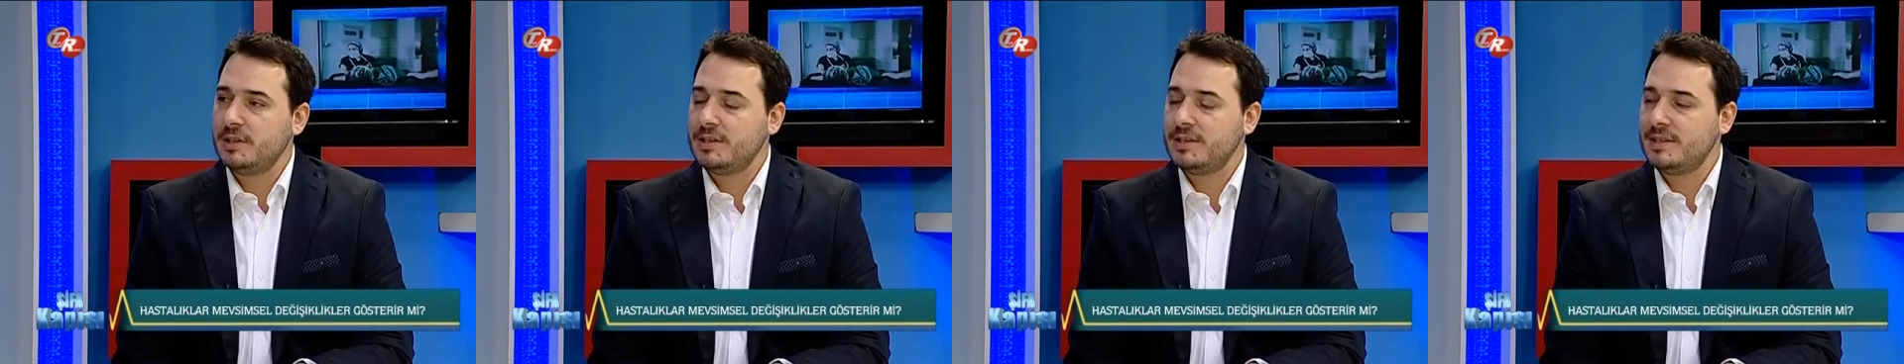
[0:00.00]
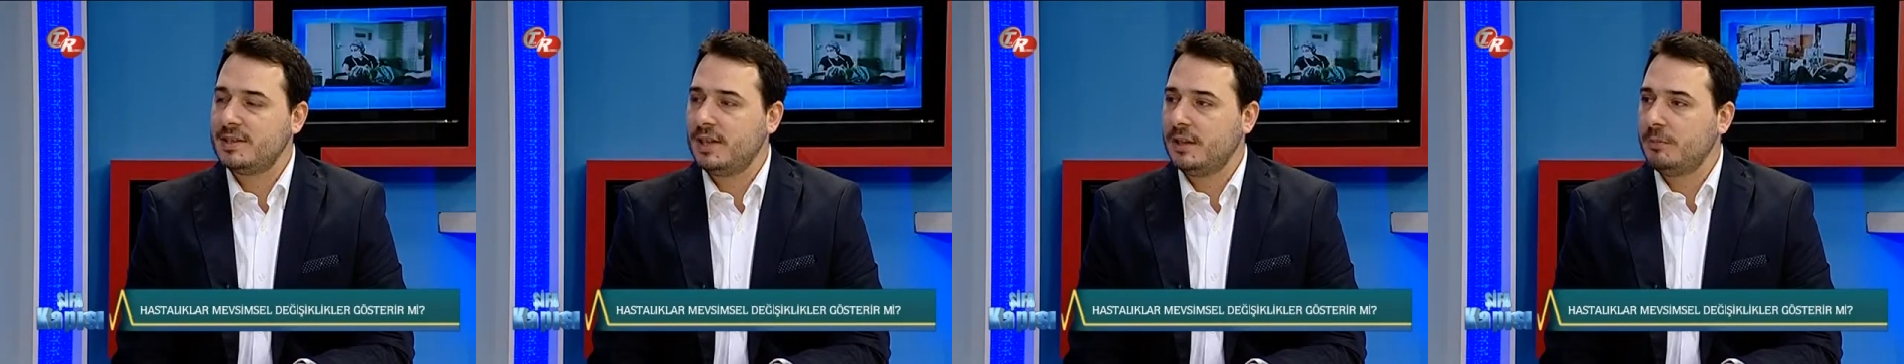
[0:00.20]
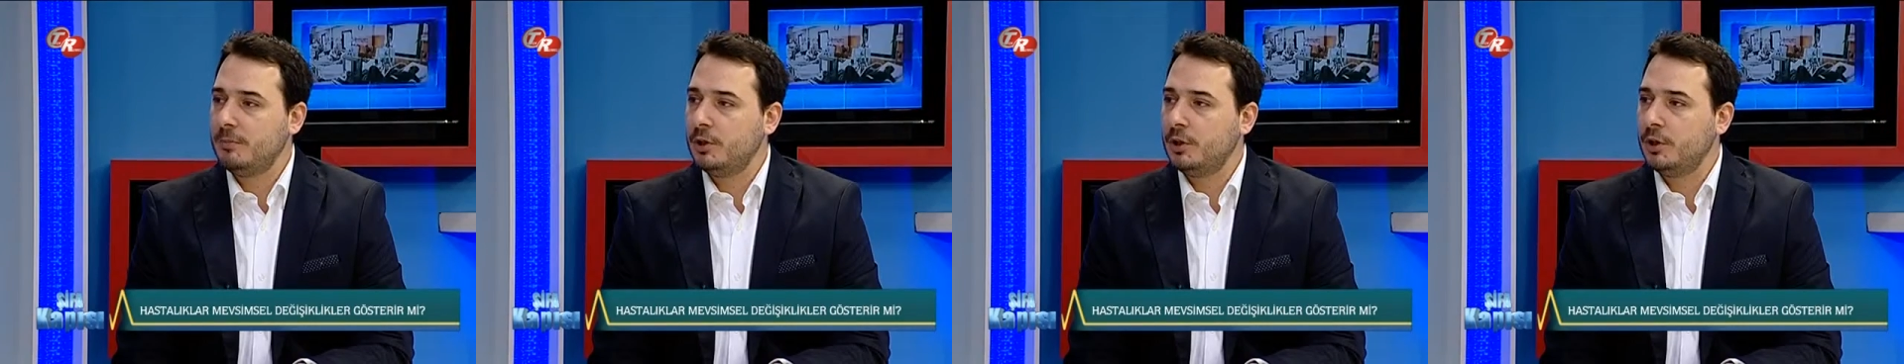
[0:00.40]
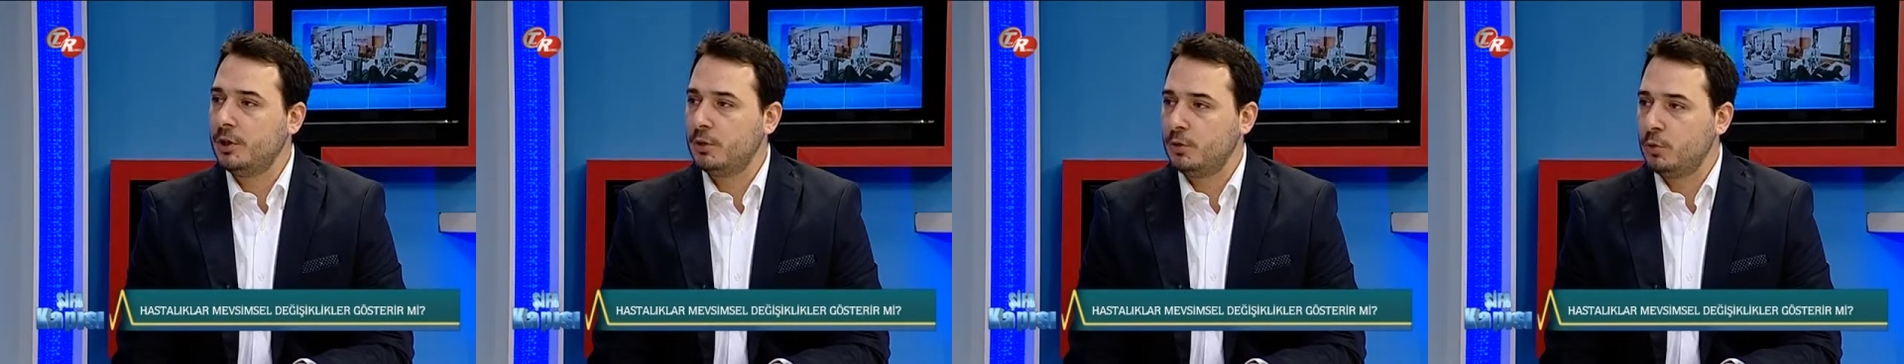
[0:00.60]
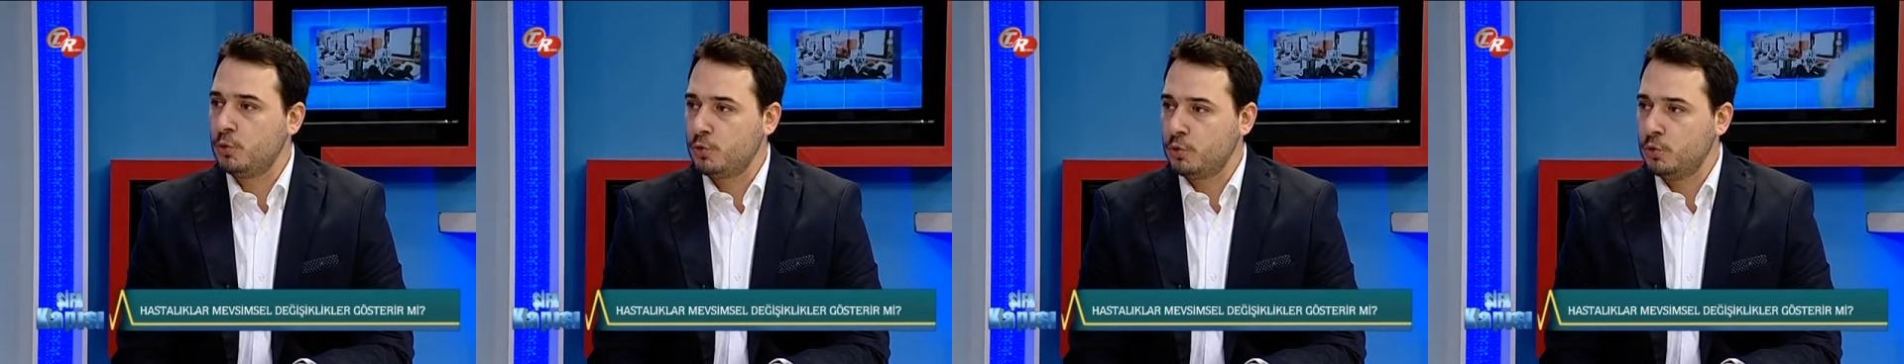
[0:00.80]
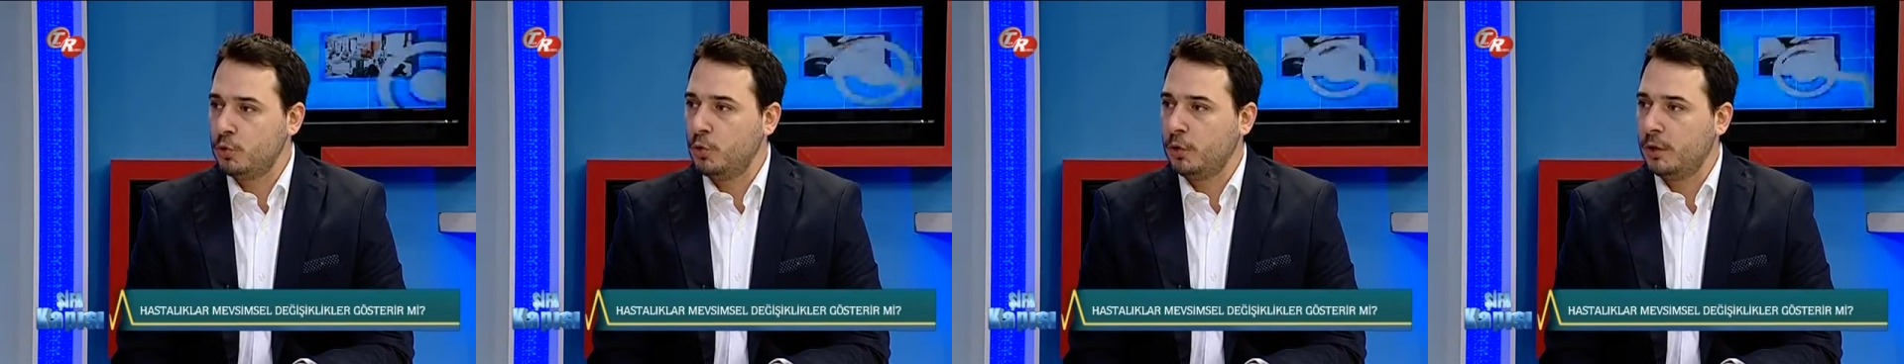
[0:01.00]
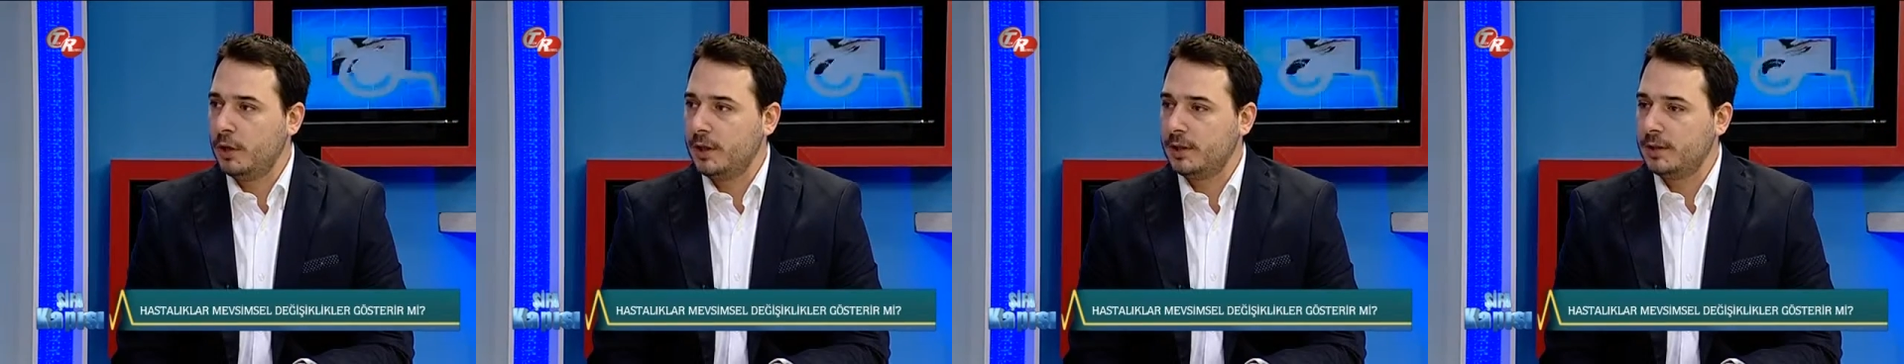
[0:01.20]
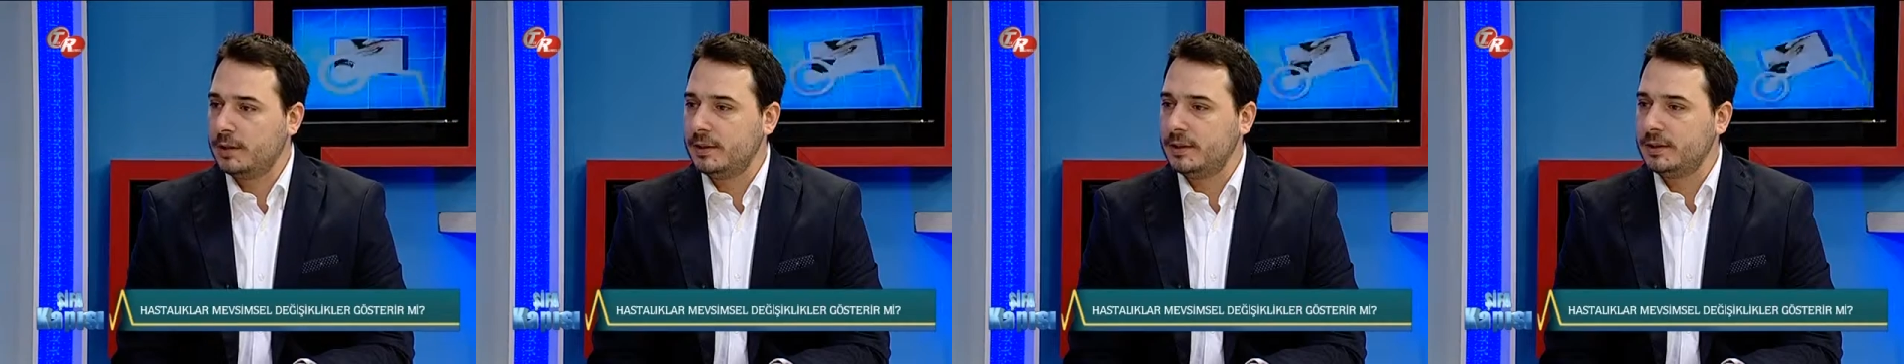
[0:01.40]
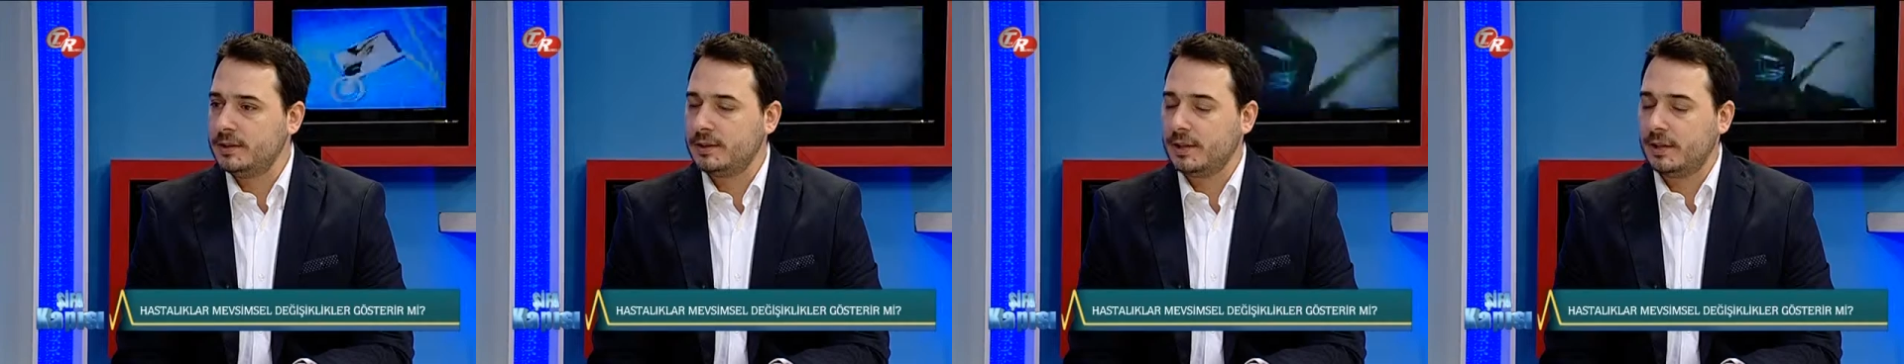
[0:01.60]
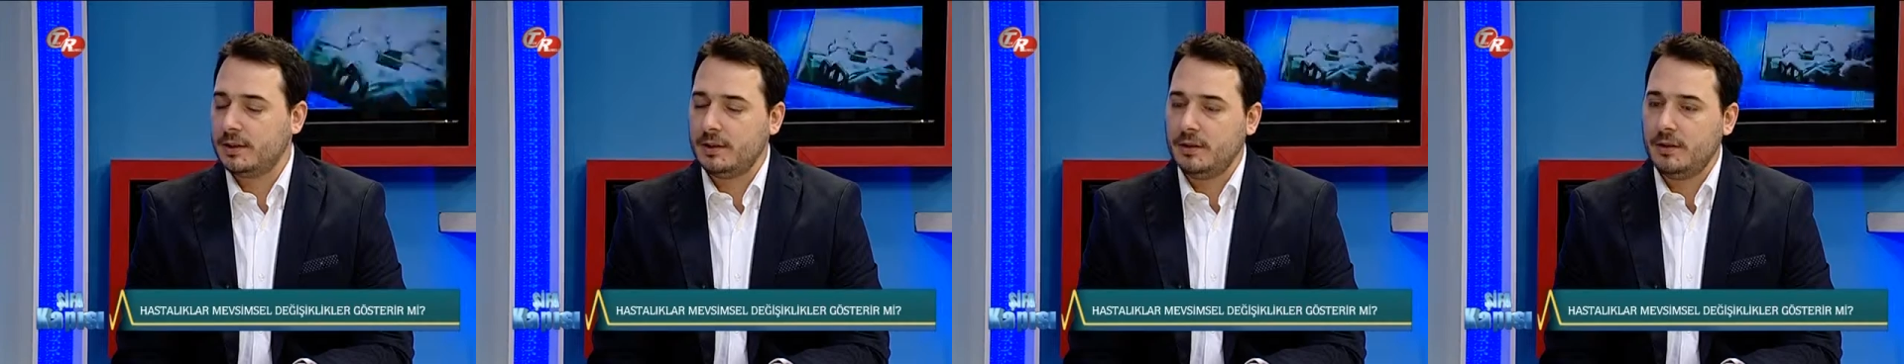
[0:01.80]
sistemi güçlü olan
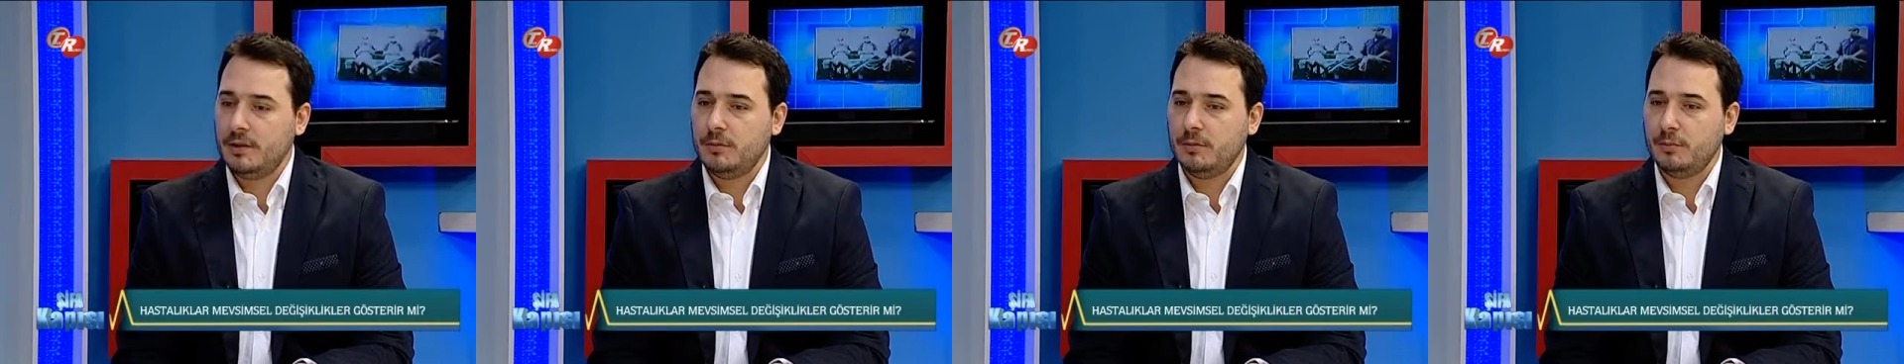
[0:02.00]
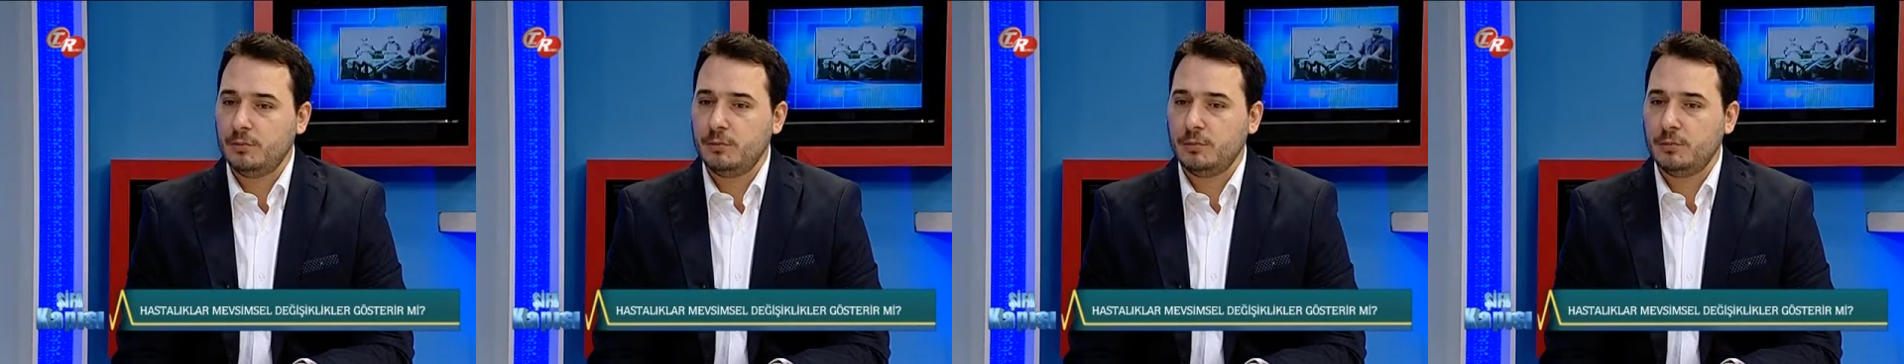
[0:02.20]
insanlar